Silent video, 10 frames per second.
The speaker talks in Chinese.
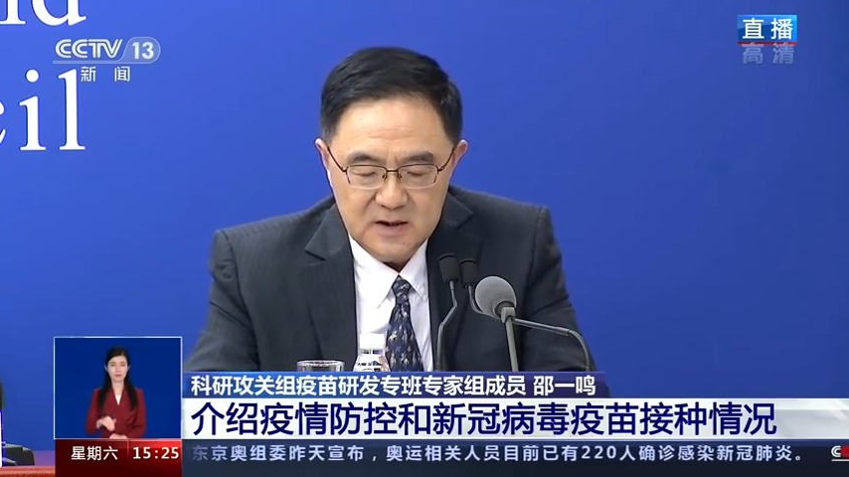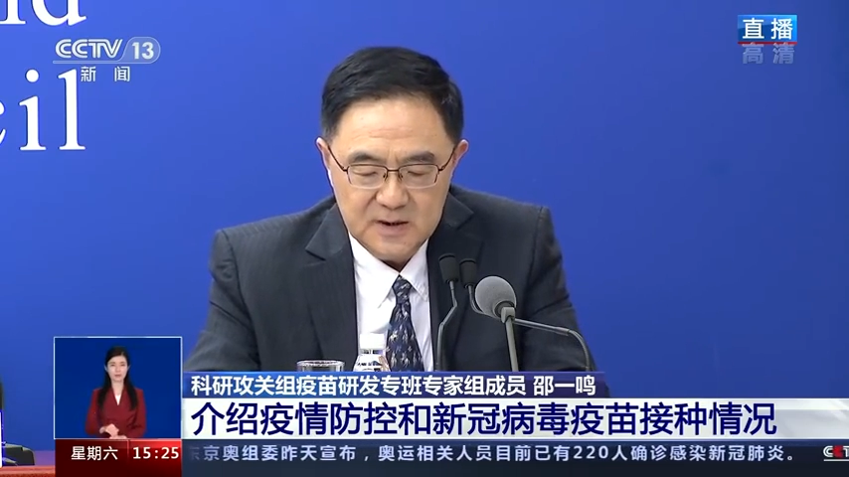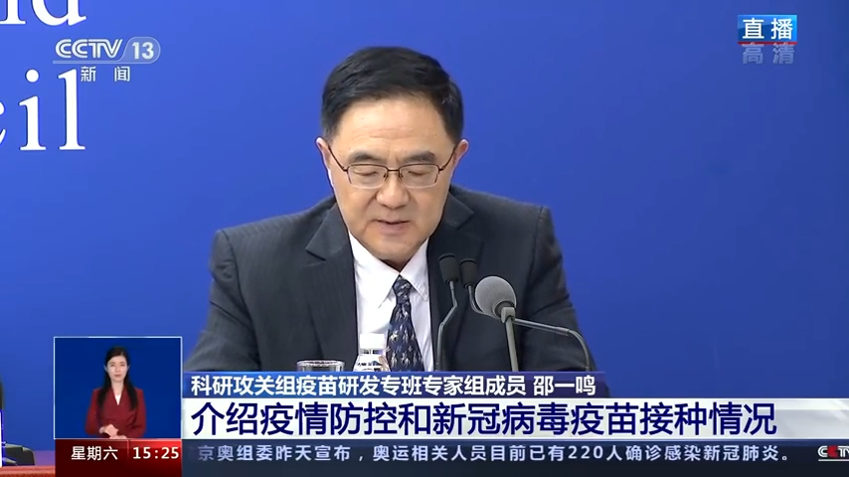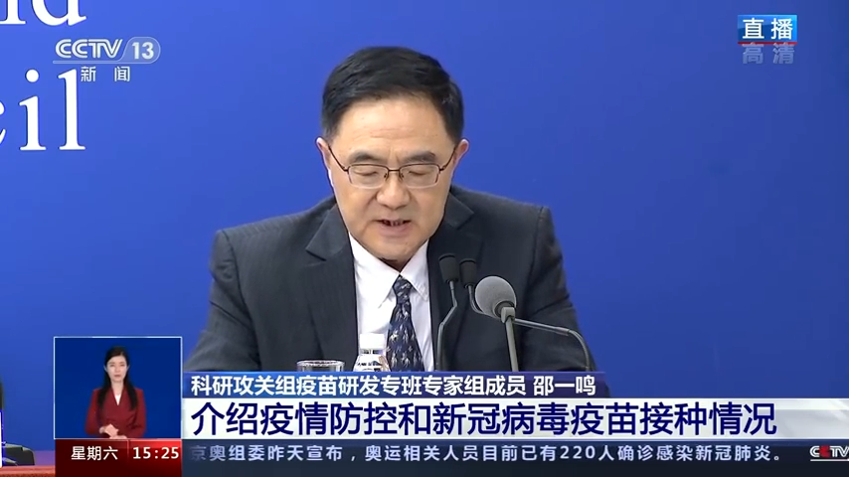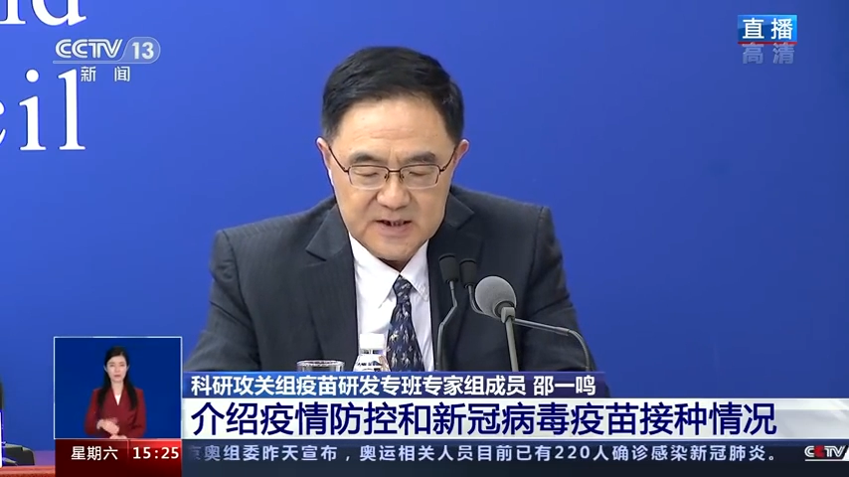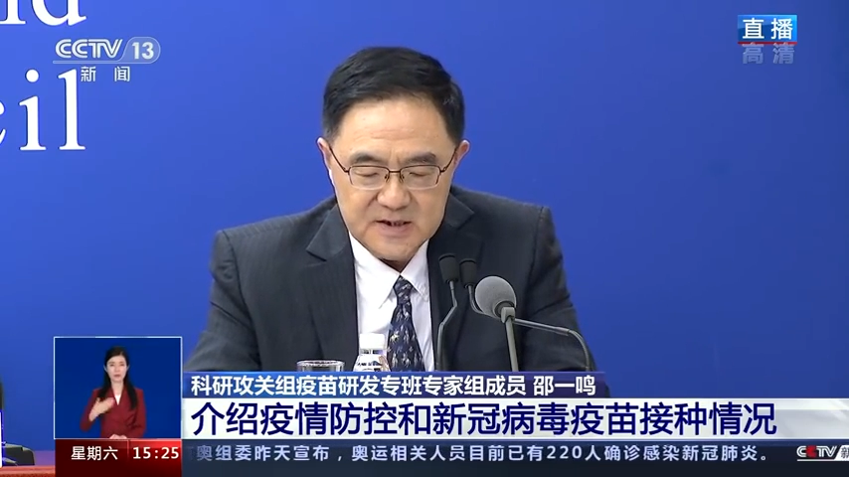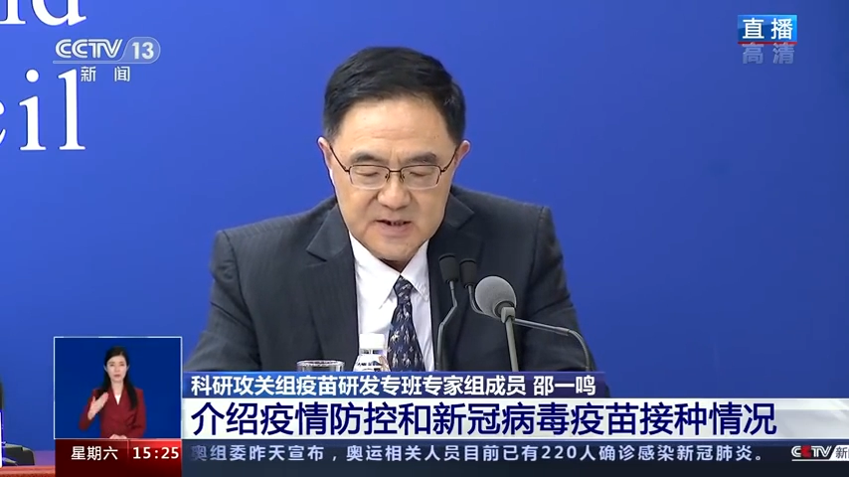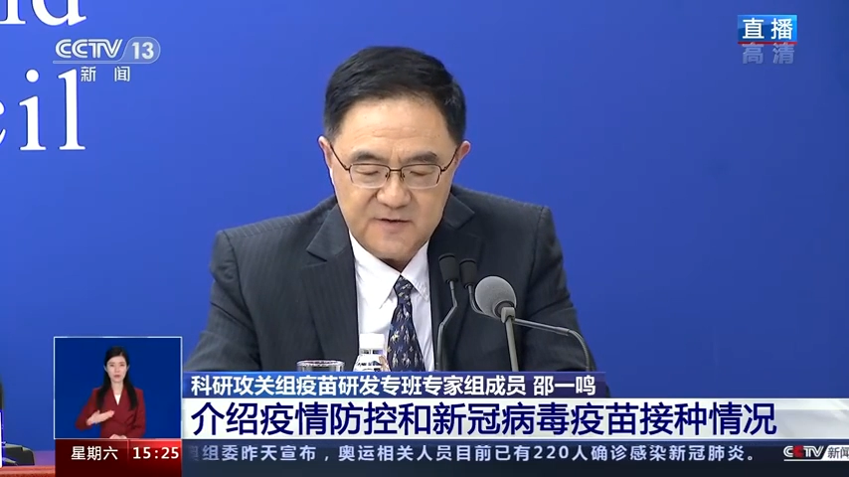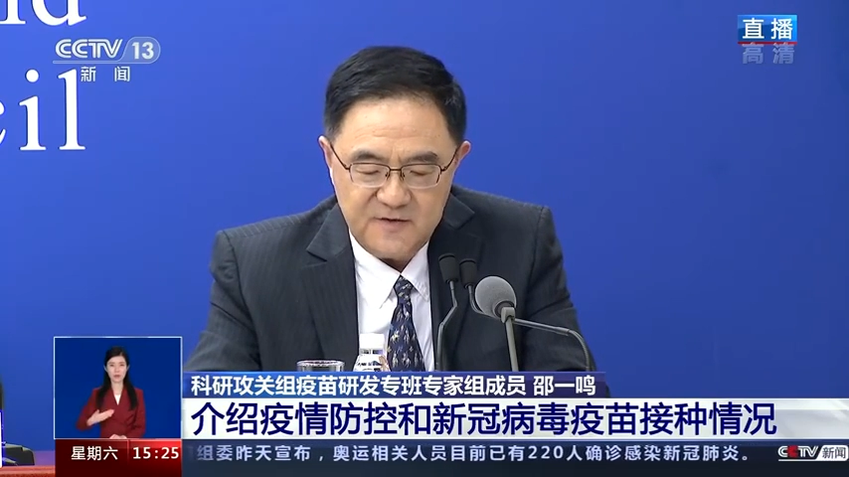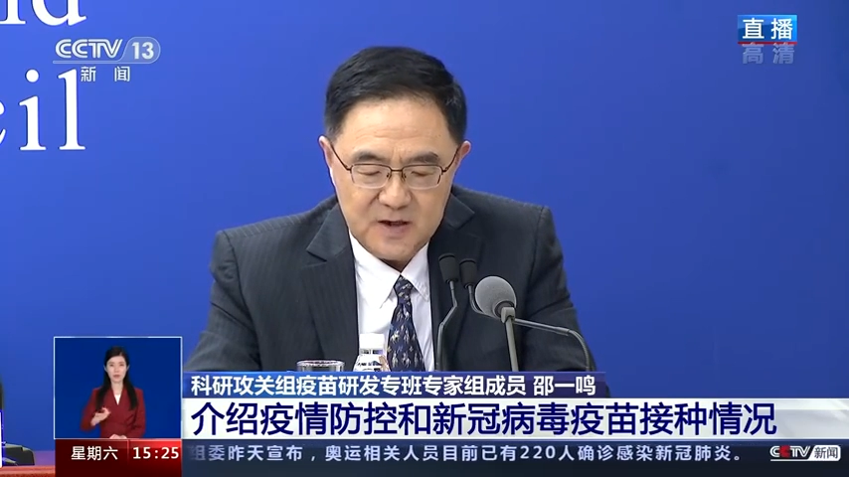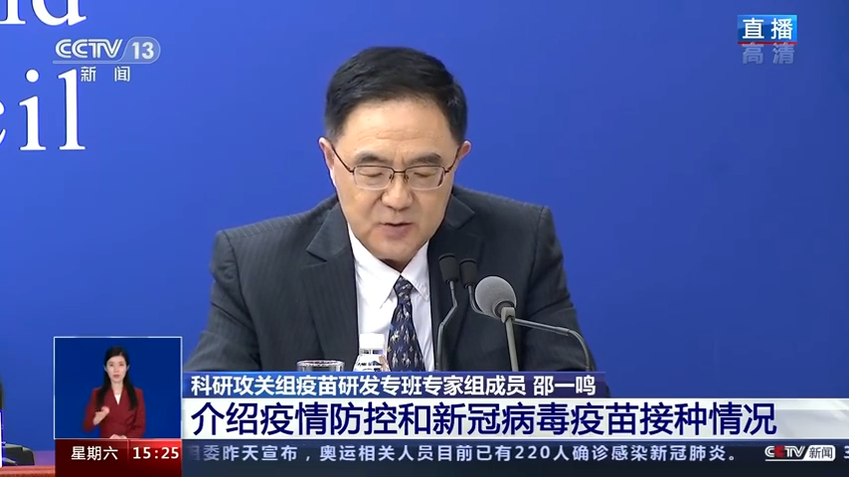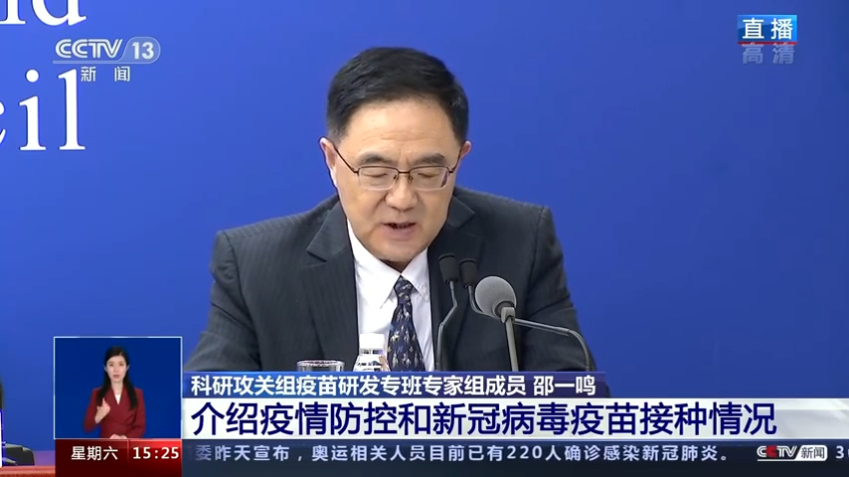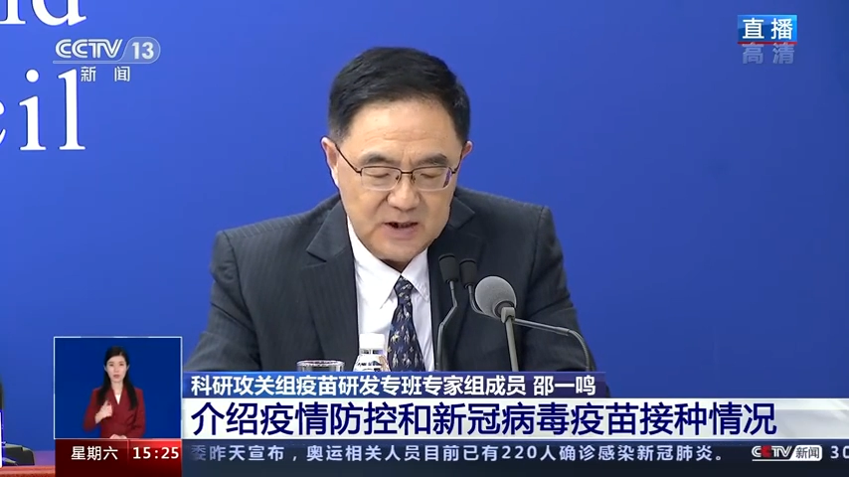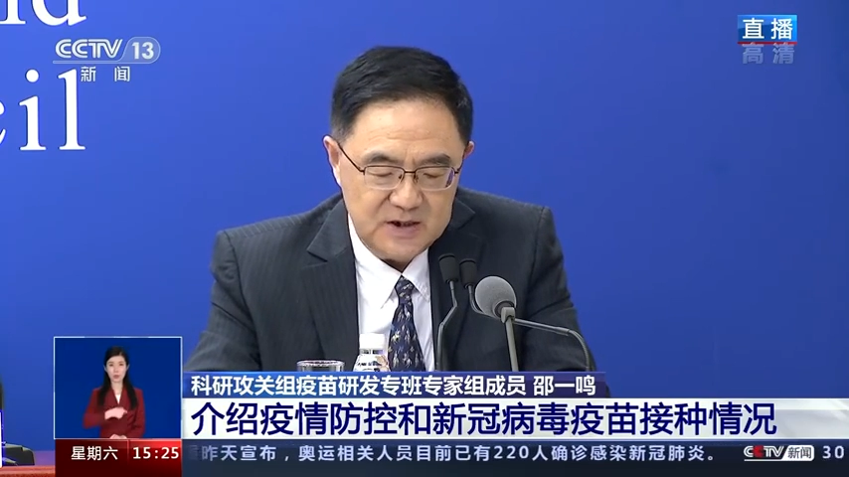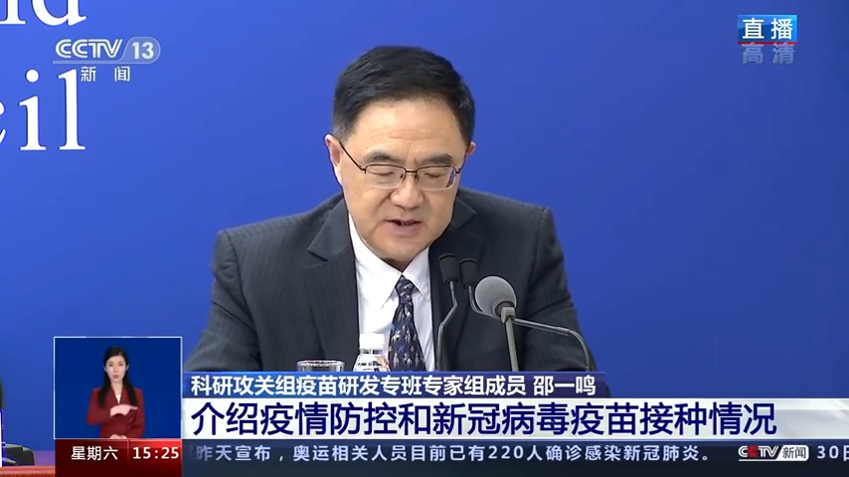那么，但是在放宽疫